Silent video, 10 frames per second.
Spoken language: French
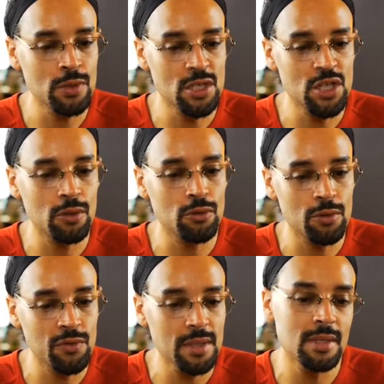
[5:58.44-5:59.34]
une hygiène de
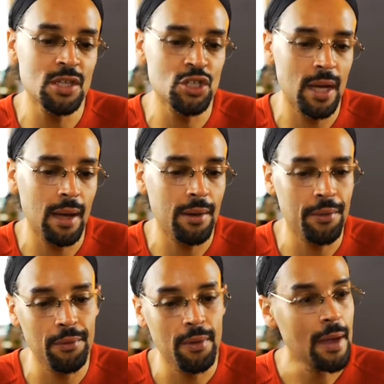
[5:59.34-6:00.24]
vie déjà
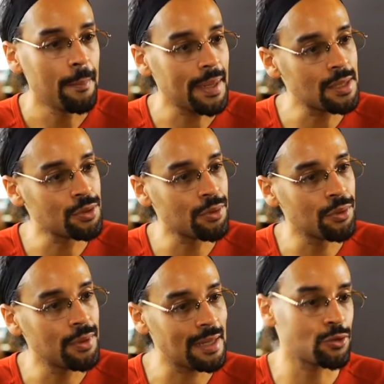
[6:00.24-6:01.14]
euh, presque
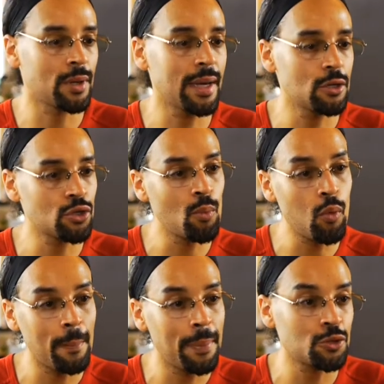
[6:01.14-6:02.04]
naturelle. Je ne
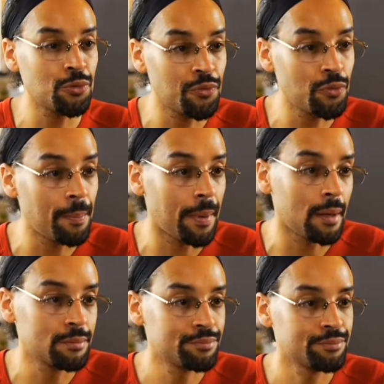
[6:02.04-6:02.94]
bois pas, je ne fume
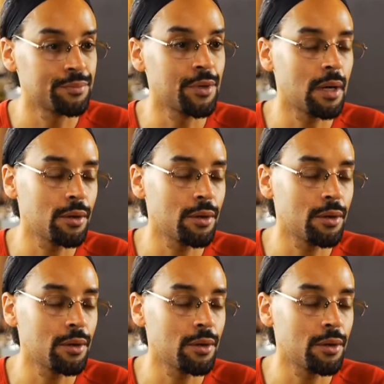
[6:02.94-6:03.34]
pas. Bon,